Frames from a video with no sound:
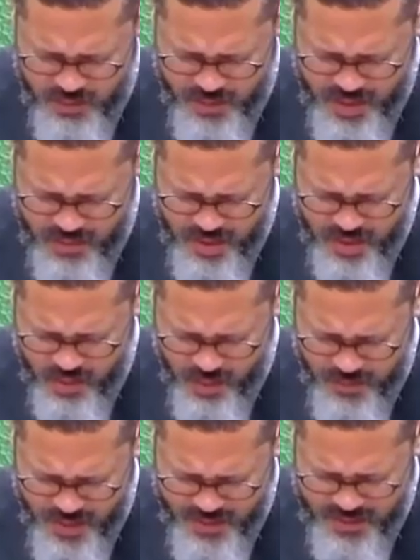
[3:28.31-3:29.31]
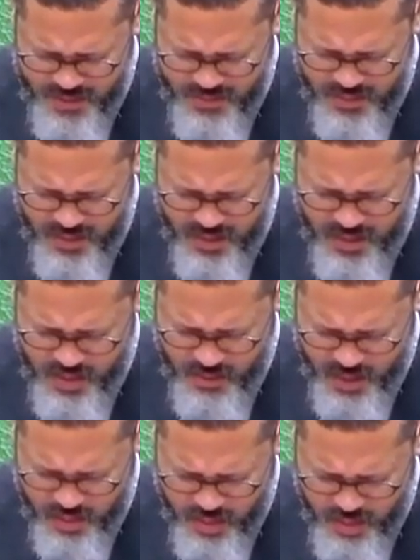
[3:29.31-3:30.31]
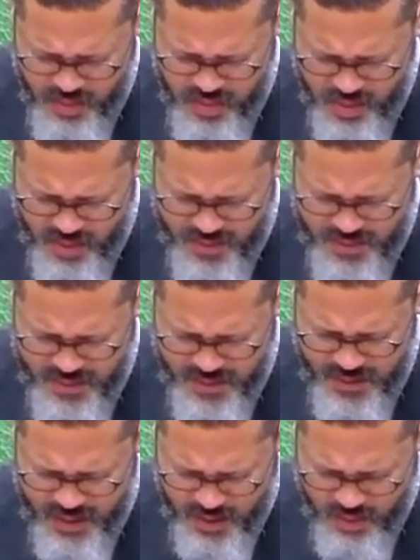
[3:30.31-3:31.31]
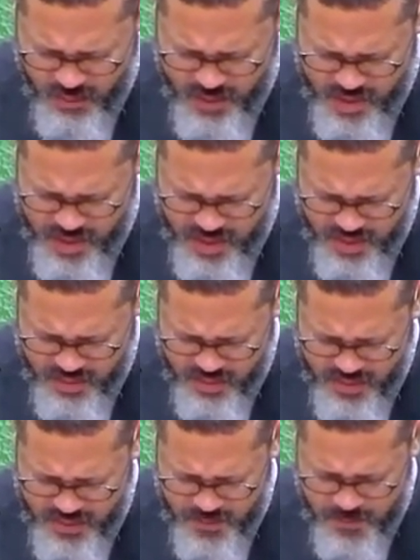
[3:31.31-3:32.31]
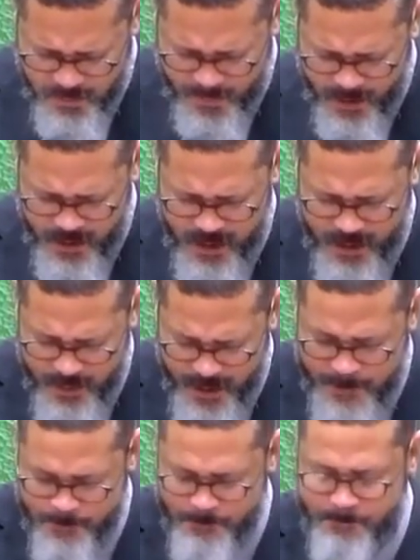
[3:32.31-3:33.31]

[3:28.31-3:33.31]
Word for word: e pedimos a tua bênção sobre todos nós, em nome de Jesus. Amém.